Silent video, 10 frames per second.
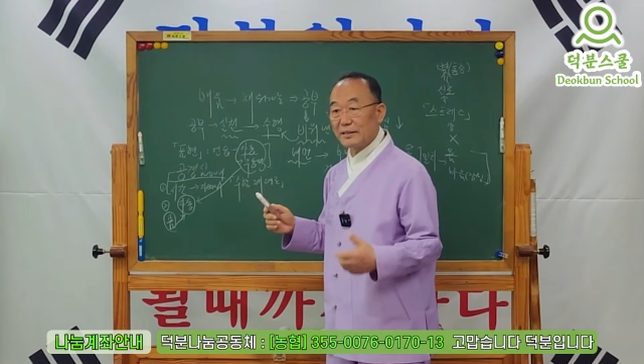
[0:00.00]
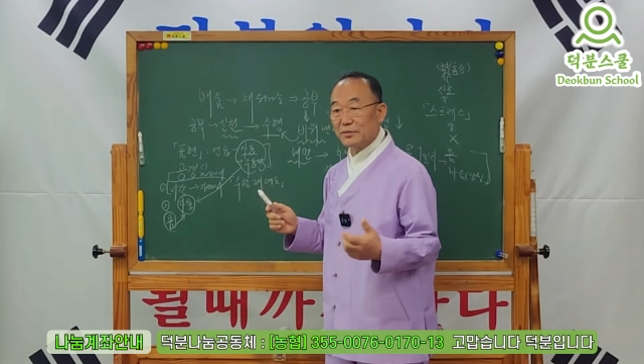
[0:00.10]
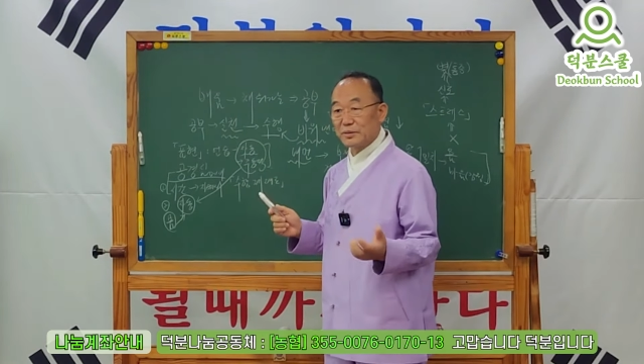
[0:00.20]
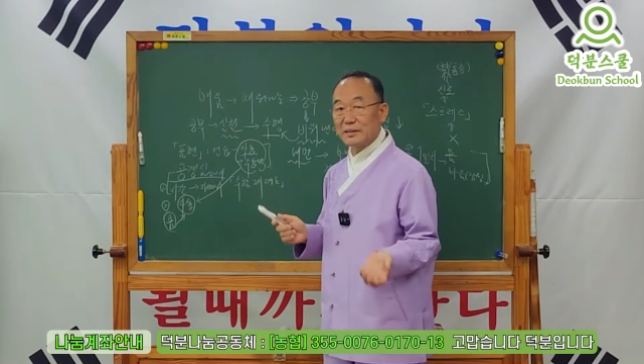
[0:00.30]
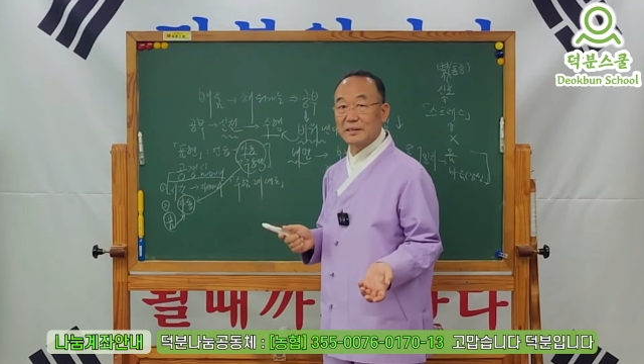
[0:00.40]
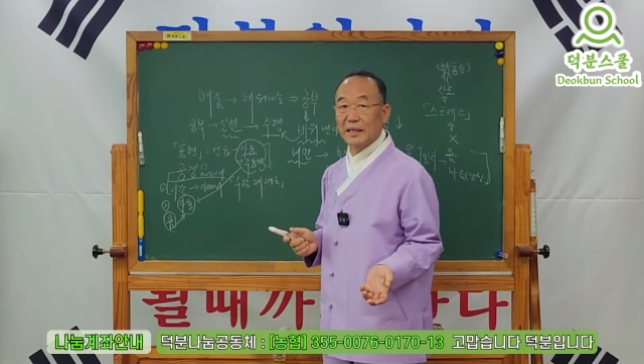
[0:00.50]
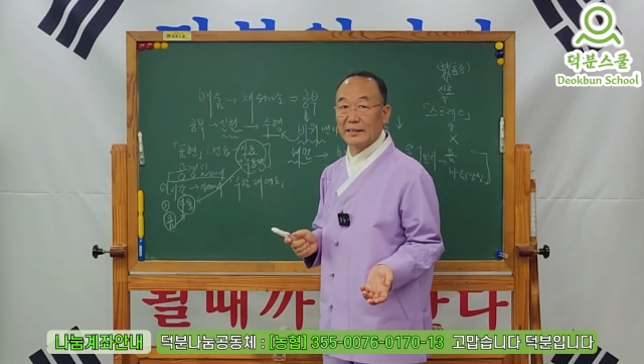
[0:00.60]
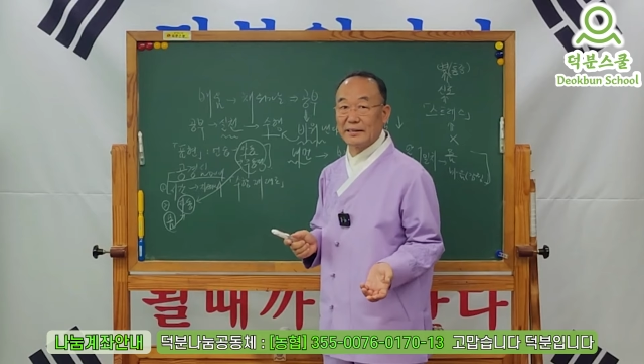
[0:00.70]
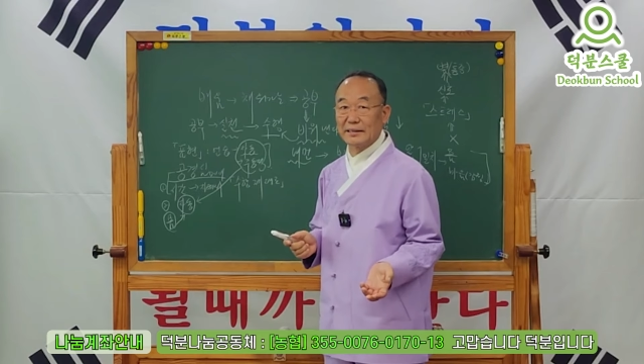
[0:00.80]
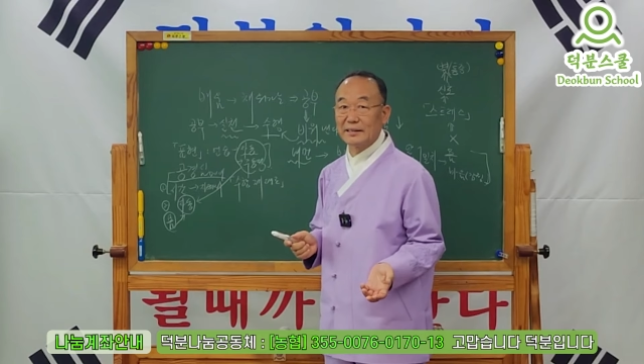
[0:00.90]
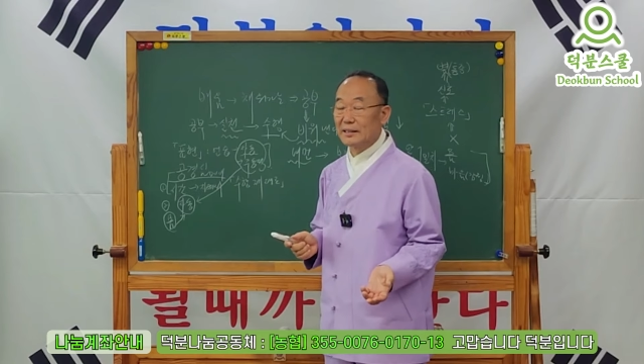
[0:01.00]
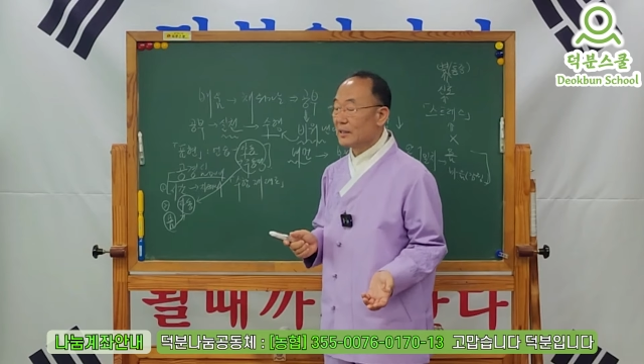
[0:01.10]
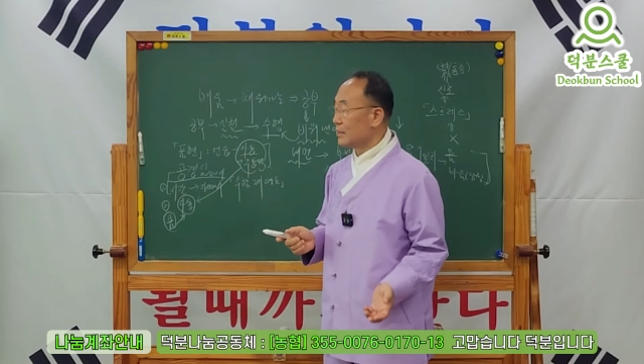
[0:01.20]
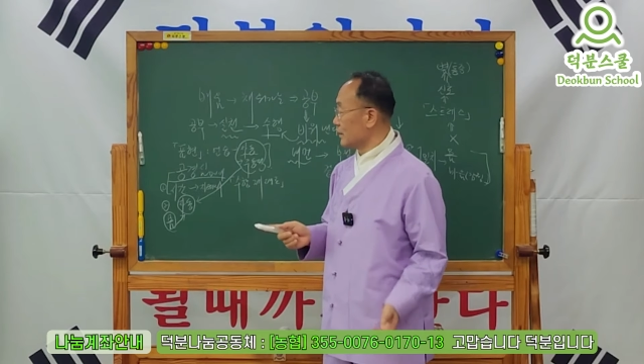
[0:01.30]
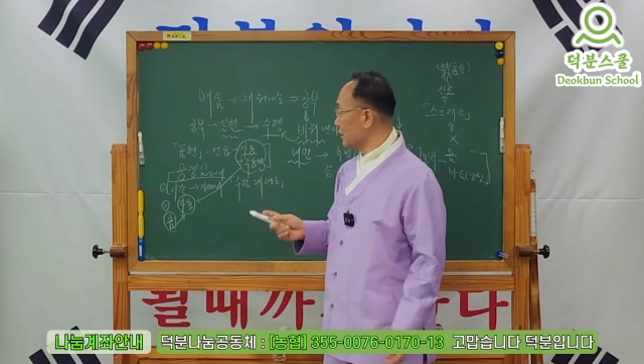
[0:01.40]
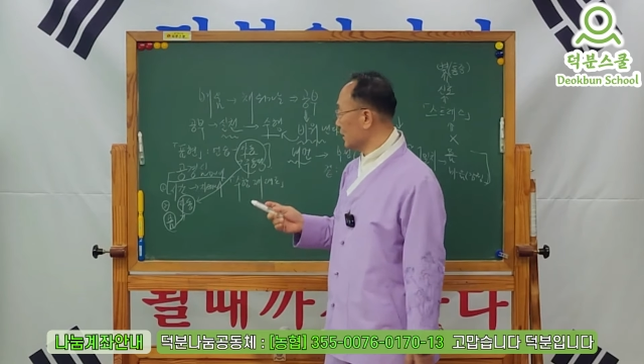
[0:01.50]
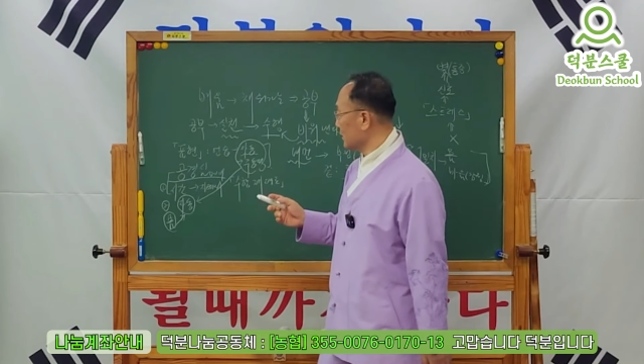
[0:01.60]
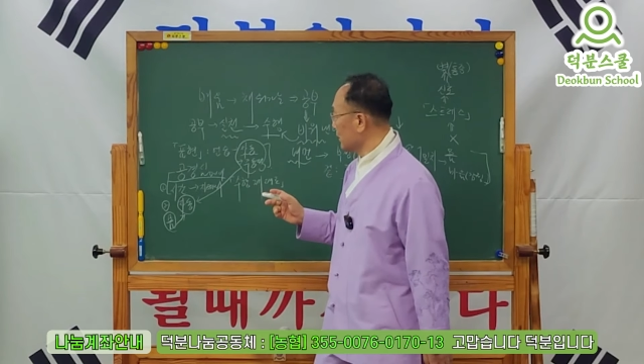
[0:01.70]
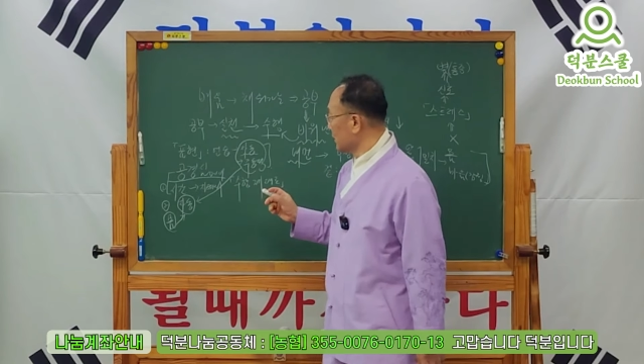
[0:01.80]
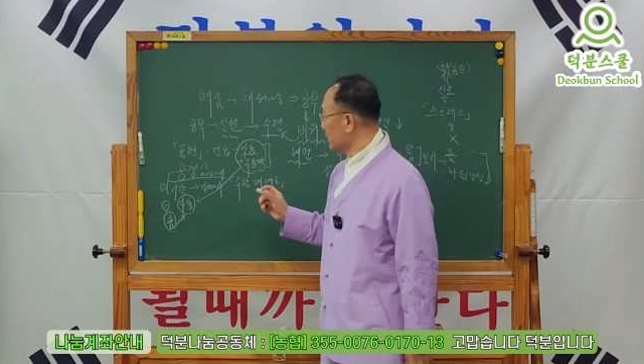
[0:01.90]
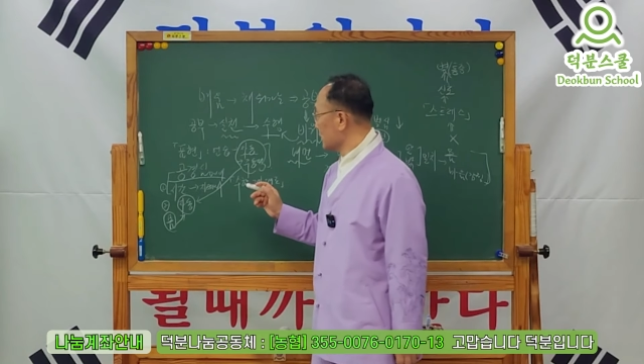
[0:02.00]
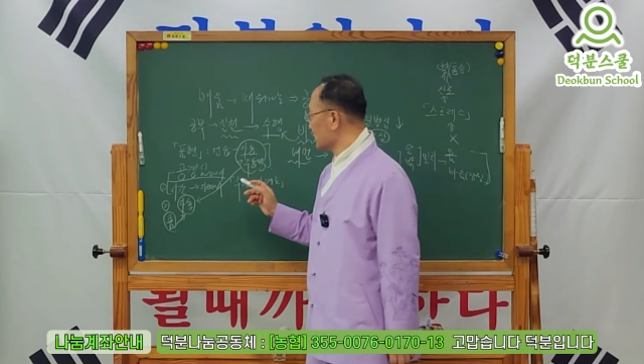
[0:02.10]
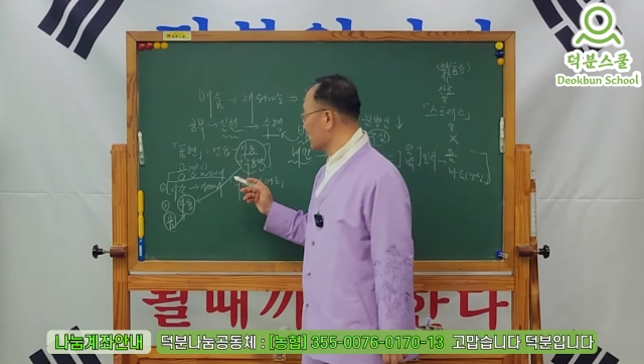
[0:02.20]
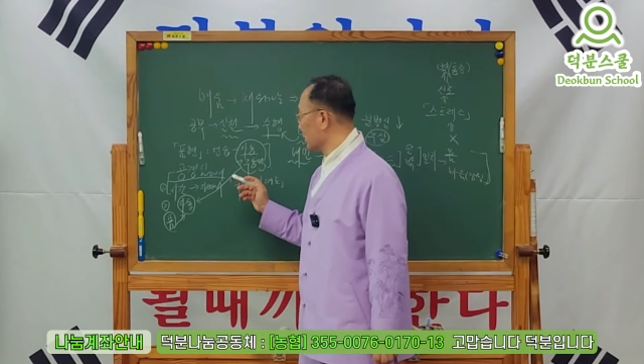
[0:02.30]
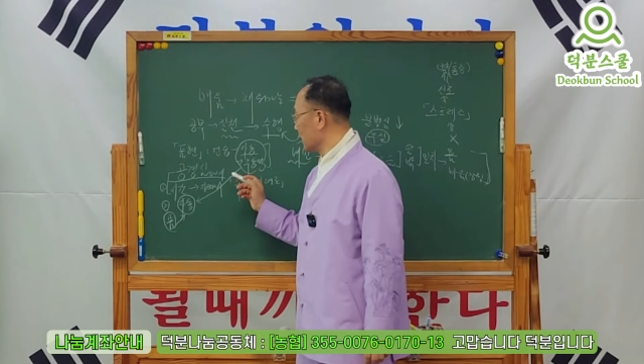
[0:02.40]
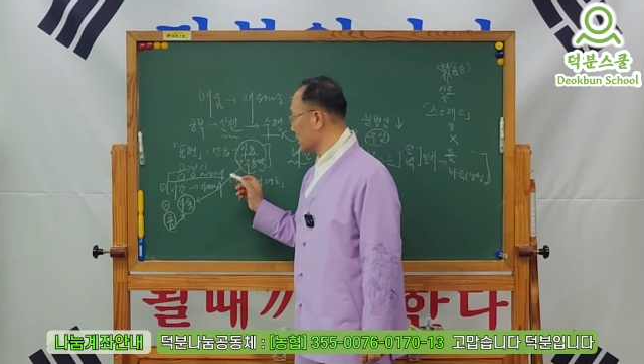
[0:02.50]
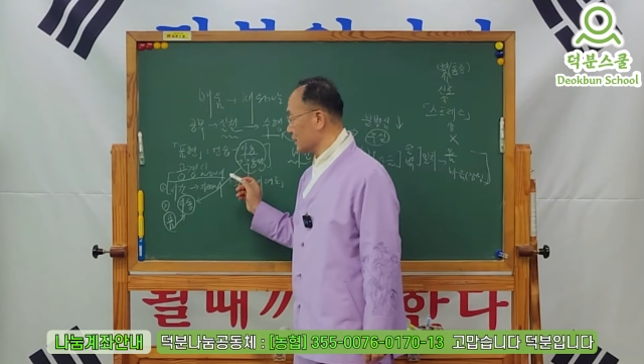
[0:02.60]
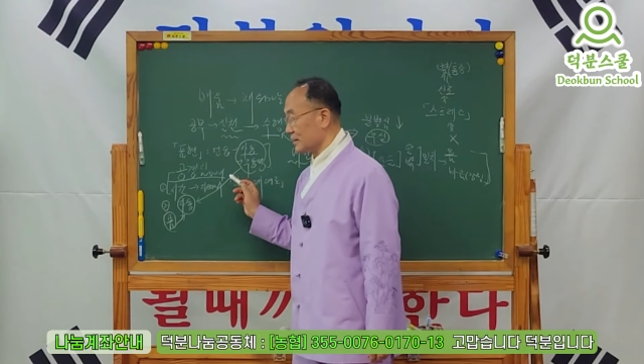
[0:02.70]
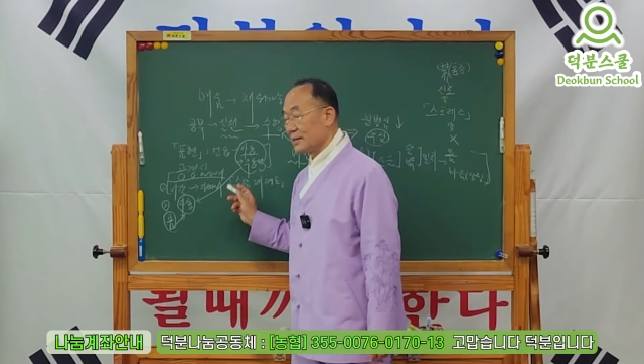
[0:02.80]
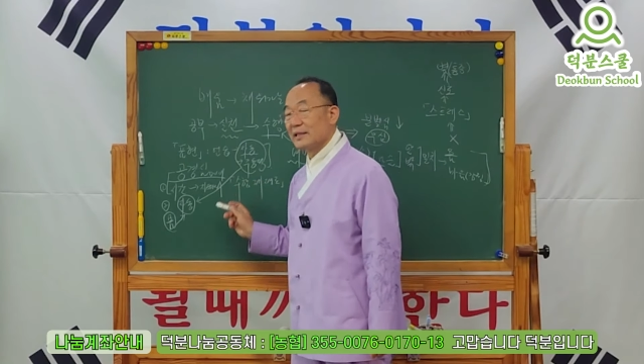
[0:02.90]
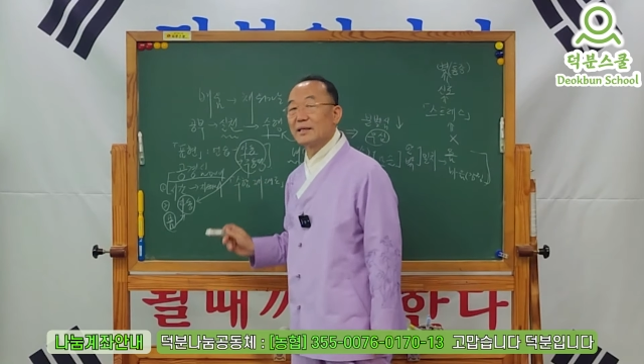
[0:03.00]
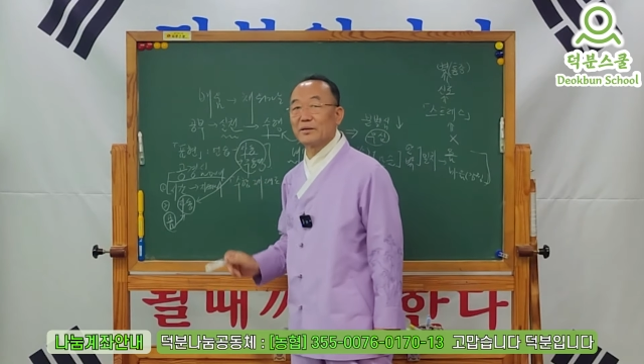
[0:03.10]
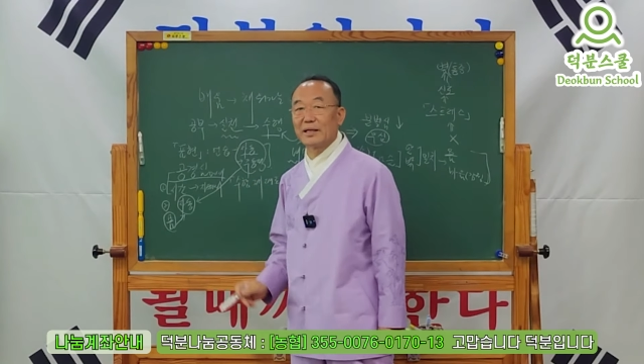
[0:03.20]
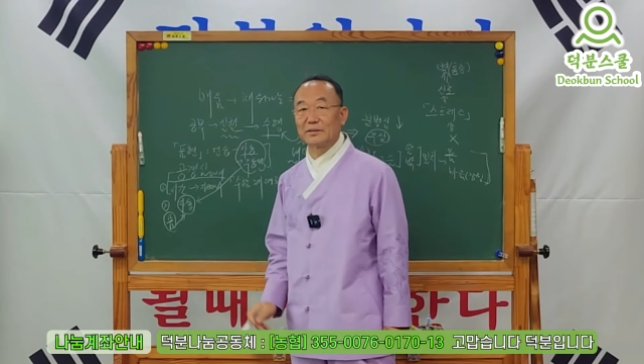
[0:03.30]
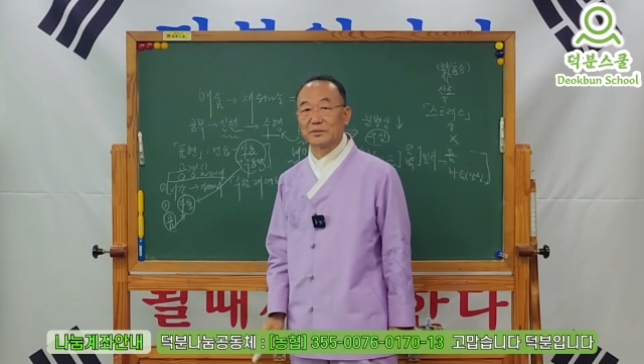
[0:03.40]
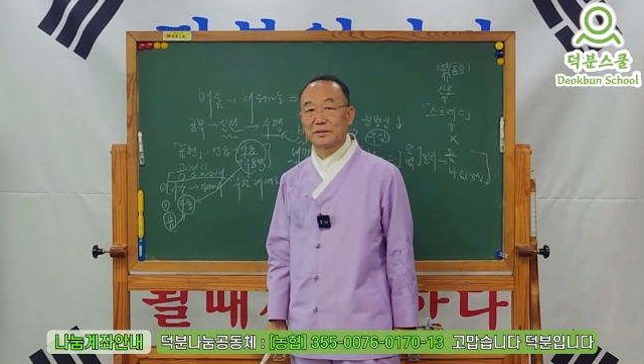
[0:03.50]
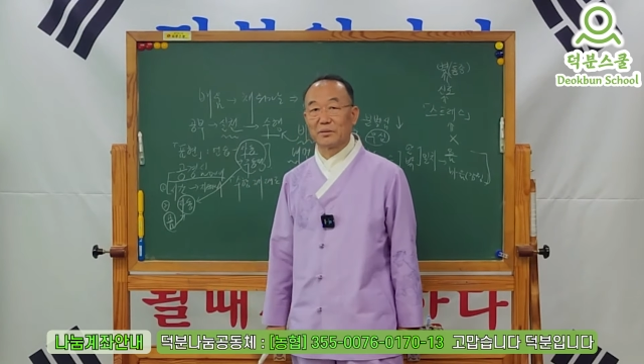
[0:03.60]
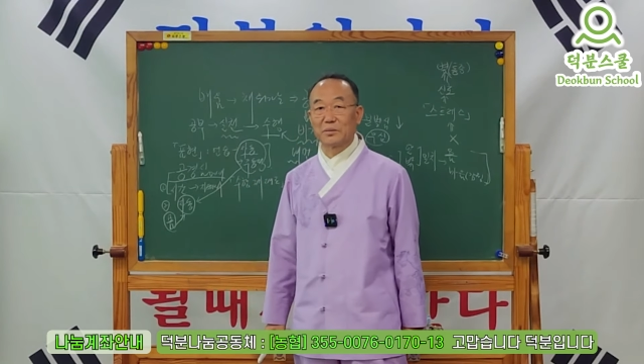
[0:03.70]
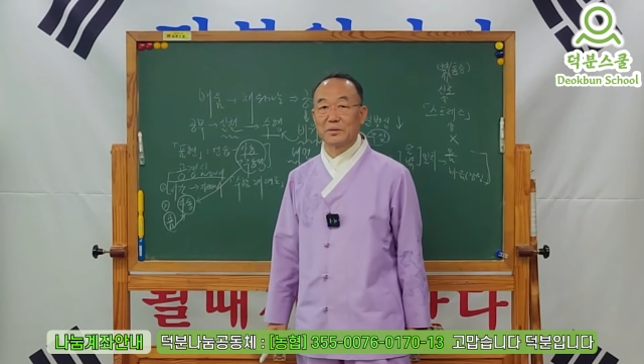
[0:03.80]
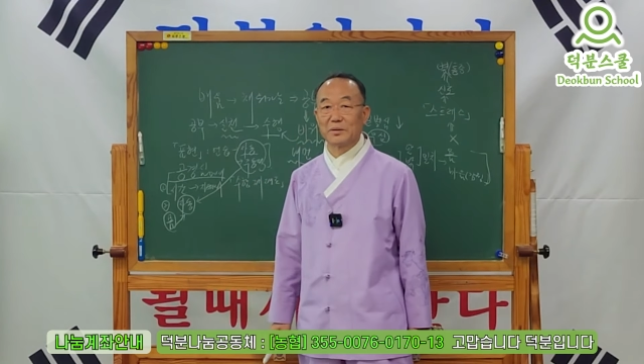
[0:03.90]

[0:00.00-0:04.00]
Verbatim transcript: 수 있어야지 그래야 수행을 제대로 해야 되라고.